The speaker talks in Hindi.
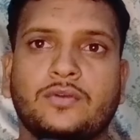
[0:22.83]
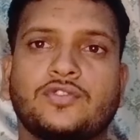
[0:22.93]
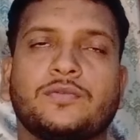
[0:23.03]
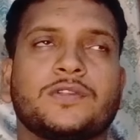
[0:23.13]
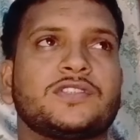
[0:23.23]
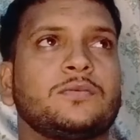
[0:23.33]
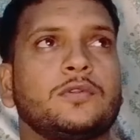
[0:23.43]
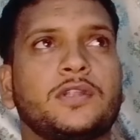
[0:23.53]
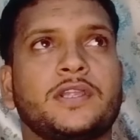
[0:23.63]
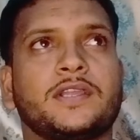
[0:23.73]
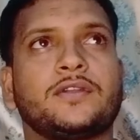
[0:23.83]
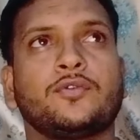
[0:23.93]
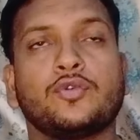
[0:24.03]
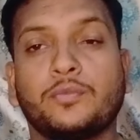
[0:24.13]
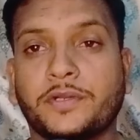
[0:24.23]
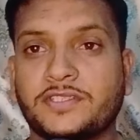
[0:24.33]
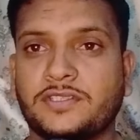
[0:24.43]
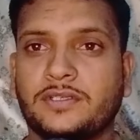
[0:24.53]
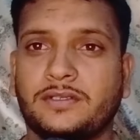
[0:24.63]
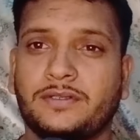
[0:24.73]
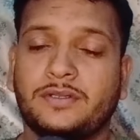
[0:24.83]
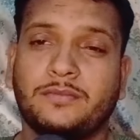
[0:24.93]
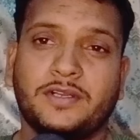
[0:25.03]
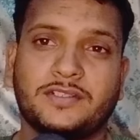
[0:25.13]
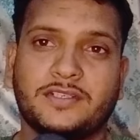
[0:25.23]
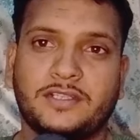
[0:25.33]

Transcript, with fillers: कुछ बच्चे बोल रहे हैं कि यूट्यूबर्स हमारा